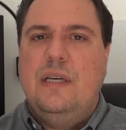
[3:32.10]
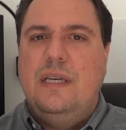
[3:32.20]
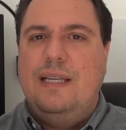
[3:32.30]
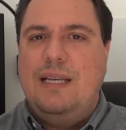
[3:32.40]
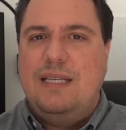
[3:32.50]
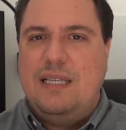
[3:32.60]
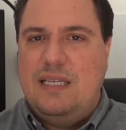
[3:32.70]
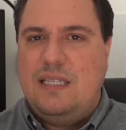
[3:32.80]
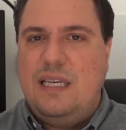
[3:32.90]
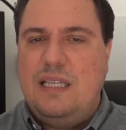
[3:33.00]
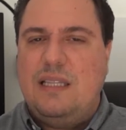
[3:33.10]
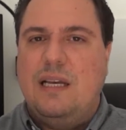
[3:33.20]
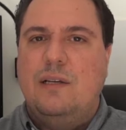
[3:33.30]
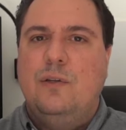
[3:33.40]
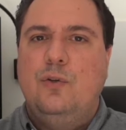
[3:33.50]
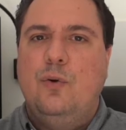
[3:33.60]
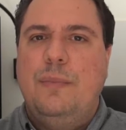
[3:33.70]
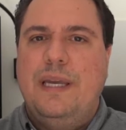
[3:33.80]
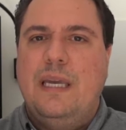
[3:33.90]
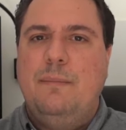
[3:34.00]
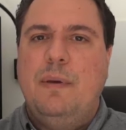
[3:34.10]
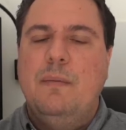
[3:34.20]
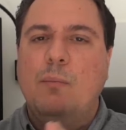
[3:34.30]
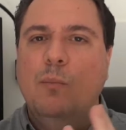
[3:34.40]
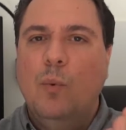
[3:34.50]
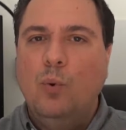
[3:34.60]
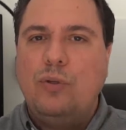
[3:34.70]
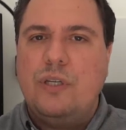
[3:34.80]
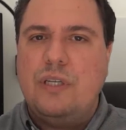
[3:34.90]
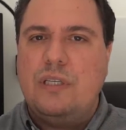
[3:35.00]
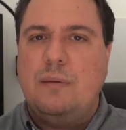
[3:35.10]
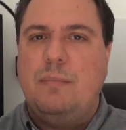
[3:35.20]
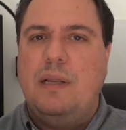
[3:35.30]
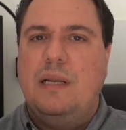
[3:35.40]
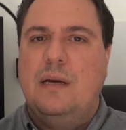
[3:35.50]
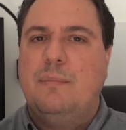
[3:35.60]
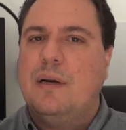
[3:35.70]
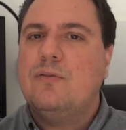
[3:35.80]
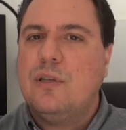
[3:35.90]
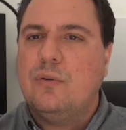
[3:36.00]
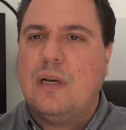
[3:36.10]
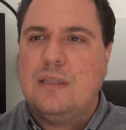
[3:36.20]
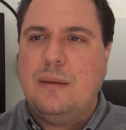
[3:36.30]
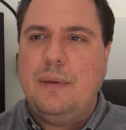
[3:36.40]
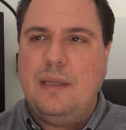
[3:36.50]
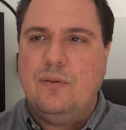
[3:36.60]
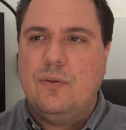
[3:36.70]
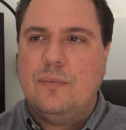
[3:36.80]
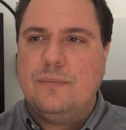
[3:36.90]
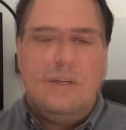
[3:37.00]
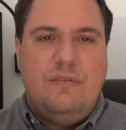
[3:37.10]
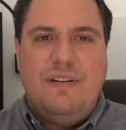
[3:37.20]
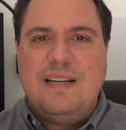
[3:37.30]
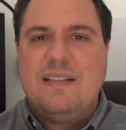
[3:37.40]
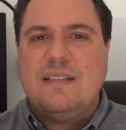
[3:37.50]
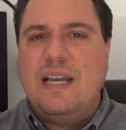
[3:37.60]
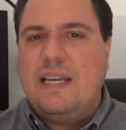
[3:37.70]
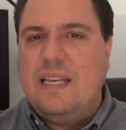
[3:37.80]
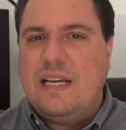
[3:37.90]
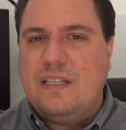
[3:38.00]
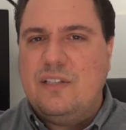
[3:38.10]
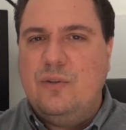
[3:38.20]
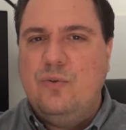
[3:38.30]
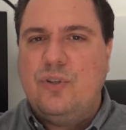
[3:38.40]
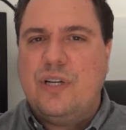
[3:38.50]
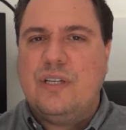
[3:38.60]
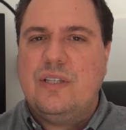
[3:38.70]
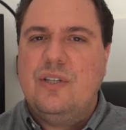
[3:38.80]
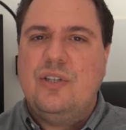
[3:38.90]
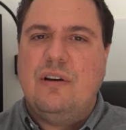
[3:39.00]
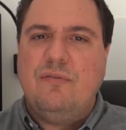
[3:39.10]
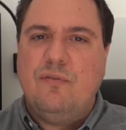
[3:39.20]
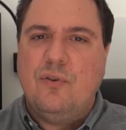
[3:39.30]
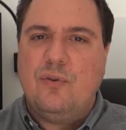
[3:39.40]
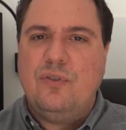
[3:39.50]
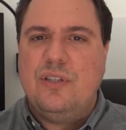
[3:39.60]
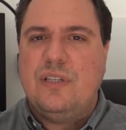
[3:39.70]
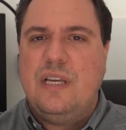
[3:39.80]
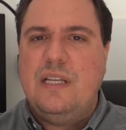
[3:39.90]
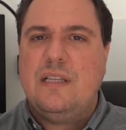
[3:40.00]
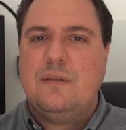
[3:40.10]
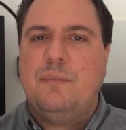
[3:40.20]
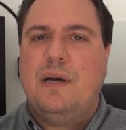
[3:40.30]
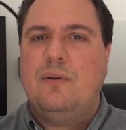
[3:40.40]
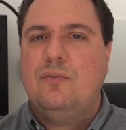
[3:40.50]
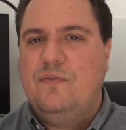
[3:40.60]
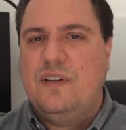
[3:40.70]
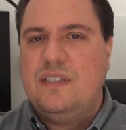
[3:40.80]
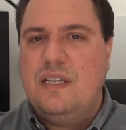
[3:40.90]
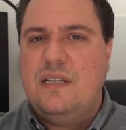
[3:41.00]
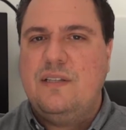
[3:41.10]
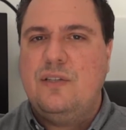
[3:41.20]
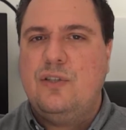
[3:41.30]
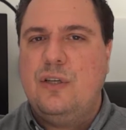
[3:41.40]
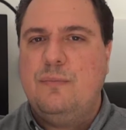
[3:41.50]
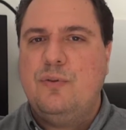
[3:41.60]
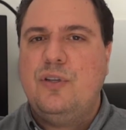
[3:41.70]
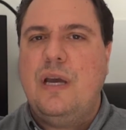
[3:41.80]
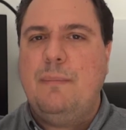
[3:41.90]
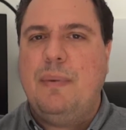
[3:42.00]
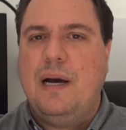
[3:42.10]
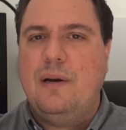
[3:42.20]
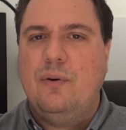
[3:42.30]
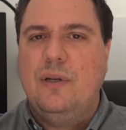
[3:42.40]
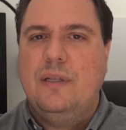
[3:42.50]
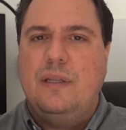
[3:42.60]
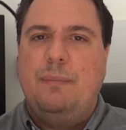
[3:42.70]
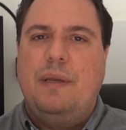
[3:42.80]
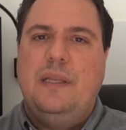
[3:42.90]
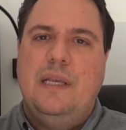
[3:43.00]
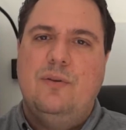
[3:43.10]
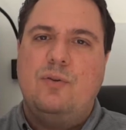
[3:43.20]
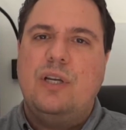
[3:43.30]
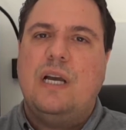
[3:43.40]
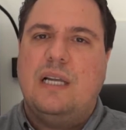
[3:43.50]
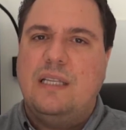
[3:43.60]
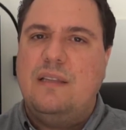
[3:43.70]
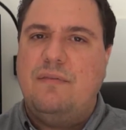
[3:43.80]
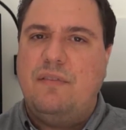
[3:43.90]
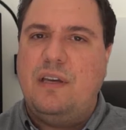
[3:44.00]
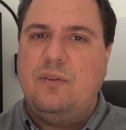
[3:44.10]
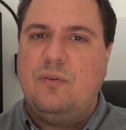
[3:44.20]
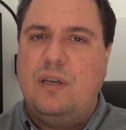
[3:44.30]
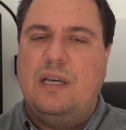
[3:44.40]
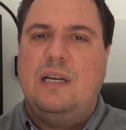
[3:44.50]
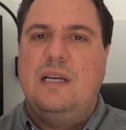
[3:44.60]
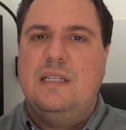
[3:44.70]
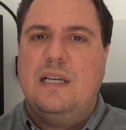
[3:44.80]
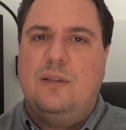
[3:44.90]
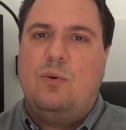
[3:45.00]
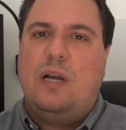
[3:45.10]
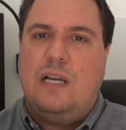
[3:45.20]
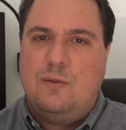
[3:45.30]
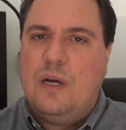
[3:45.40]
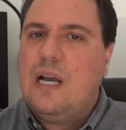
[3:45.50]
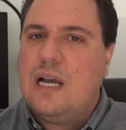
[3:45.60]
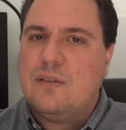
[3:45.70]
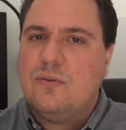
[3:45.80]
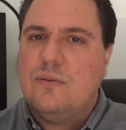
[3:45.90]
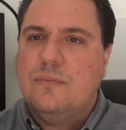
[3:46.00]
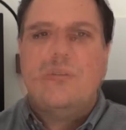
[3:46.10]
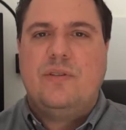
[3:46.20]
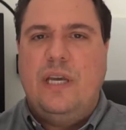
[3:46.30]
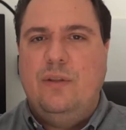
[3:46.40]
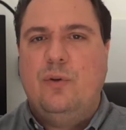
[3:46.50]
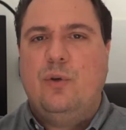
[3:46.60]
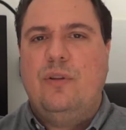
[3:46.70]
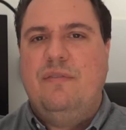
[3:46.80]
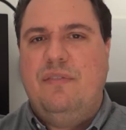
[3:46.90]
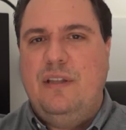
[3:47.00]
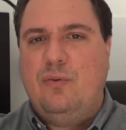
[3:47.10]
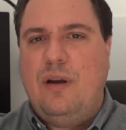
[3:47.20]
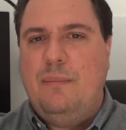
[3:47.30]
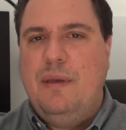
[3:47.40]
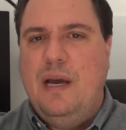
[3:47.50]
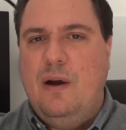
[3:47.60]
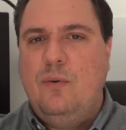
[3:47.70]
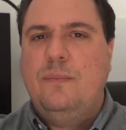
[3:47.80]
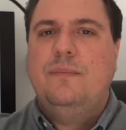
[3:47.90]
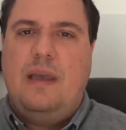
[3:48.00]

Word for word: e necessita de uma equipe multidisciplinar para o seu tratamento. Diversas técnicas cirúrgicas já foram descritas para fazer esses tipos de reparo, dependendo de cada defeito, que é analisado caso a caso. Sendo que o defeito labial